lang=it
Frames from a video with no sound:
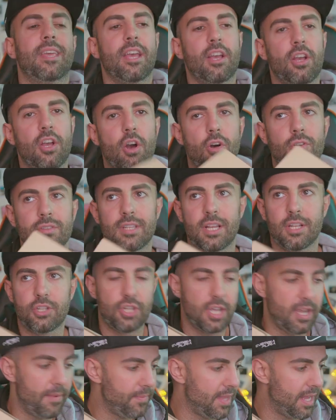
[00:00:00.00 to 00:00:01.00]
che cosa
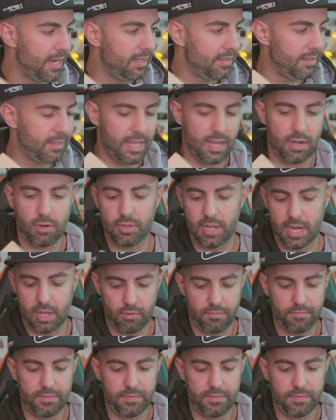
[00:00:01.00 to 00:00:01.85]
c'è all'interno della